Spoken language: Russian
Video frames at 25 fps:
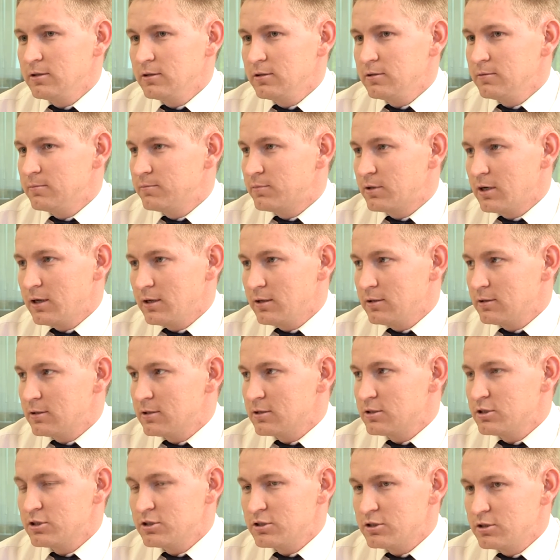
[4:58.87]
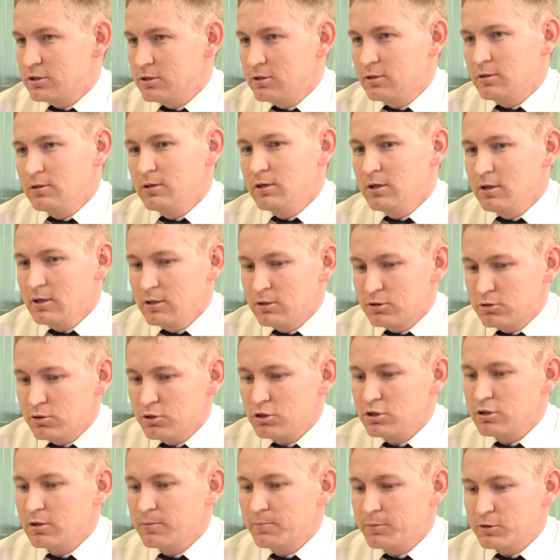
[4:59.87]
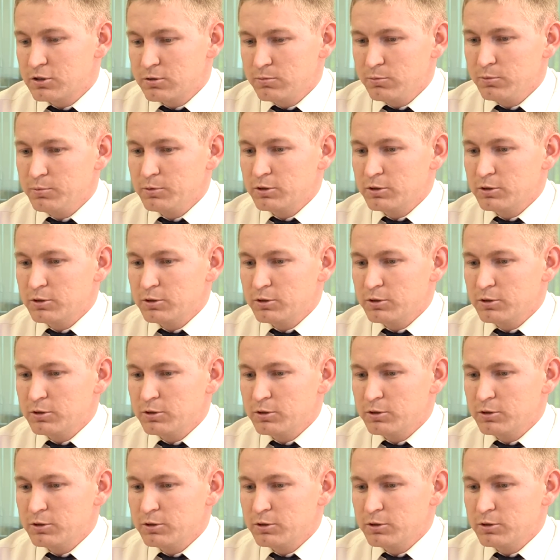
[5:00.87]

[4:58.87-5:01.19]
и брали различные источники. Почему?